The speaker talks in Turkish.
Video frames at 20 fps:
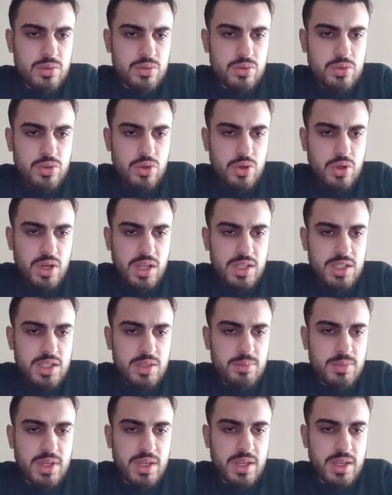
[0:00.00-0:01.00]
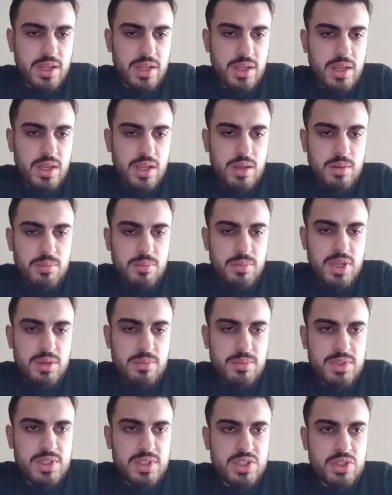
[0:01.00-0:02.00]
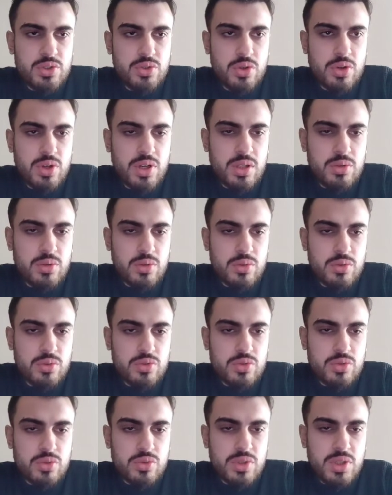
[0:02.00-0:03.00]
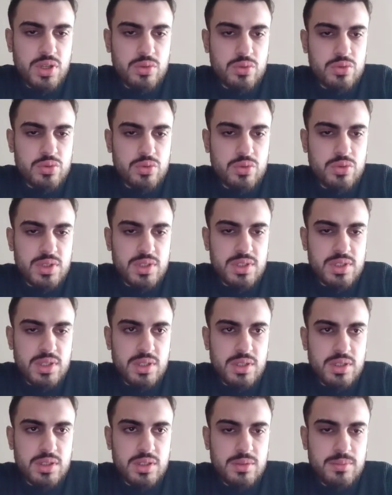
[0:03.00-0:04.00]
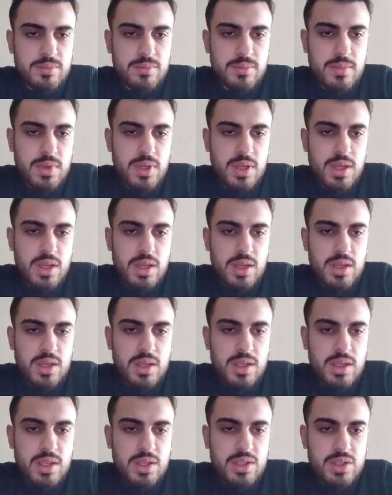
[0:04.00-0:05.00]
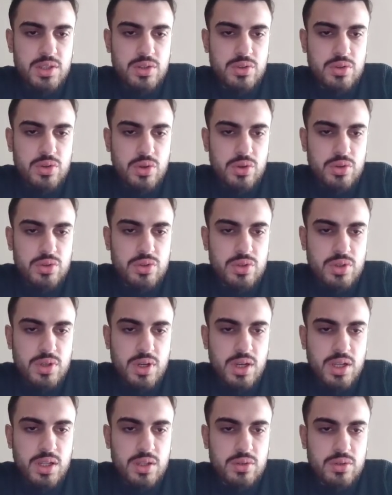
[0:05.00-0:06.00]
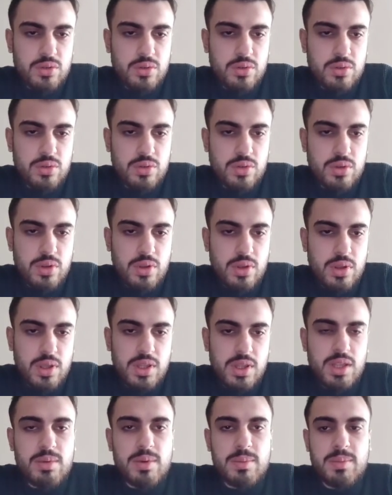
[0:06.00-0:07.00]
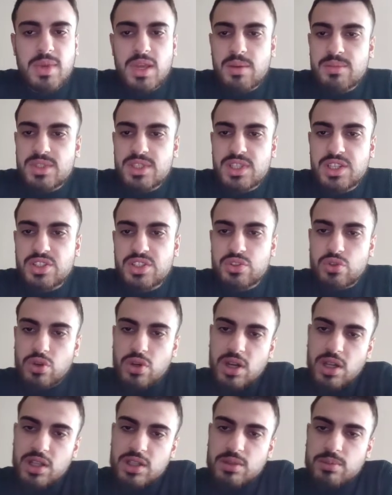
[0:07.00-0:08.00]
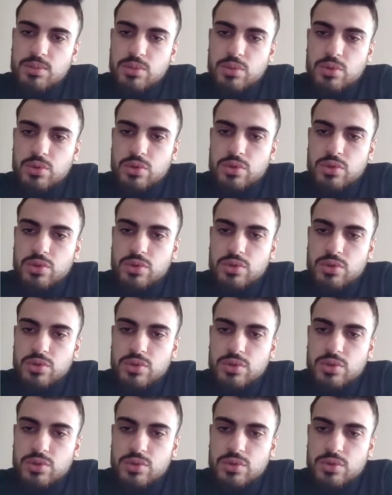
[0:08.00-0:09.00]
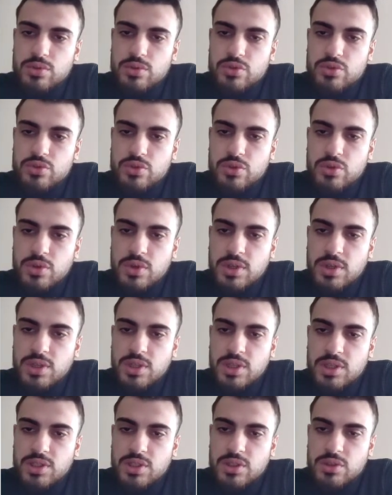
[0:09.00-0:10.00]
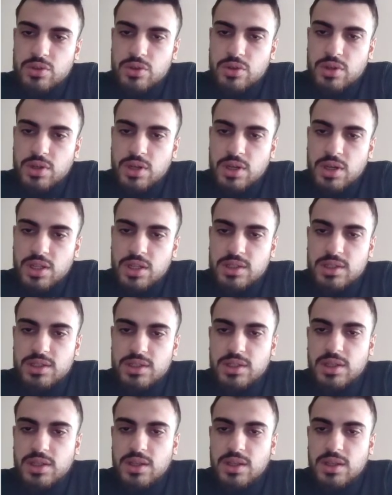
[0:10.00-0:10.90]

kök 6 mı? b'miz 2 kök 6 oldu. Şunu daha düzgün yazalım. 2 kök 6 oldu. Değil mi? B'mizde 2 kök 6 bulduk. Şöyle 2 kök 6.